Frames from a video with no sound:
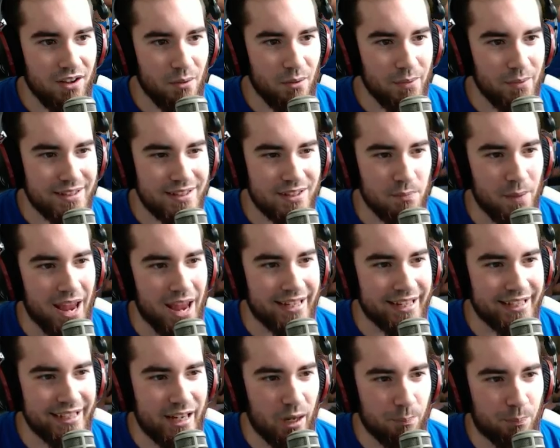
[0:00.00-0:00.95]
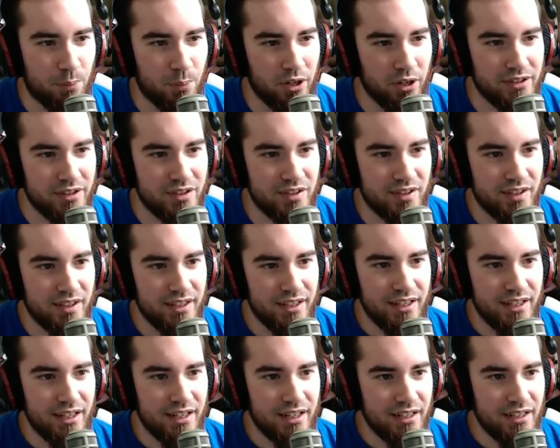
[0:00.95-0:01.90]
Komm, jetzt smack ihn kaputt.
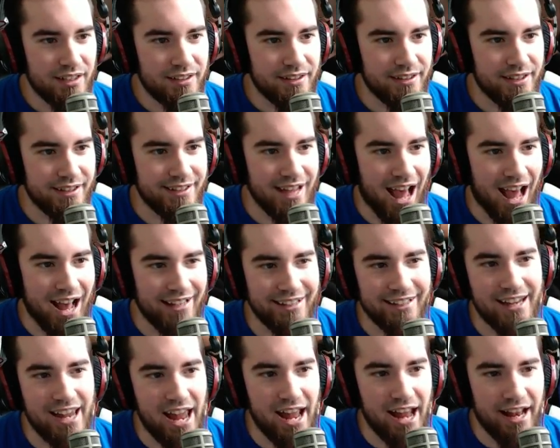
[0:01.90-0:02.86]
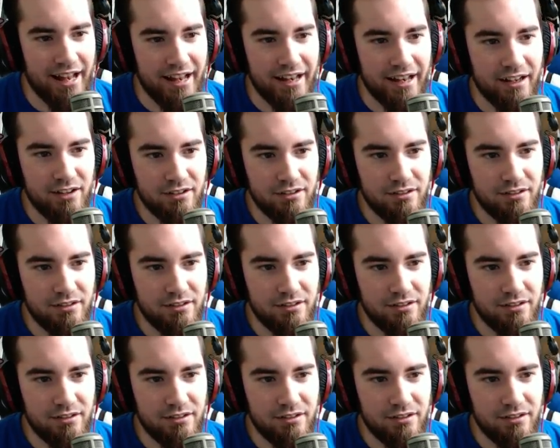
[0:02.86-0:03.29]
Den Daniel.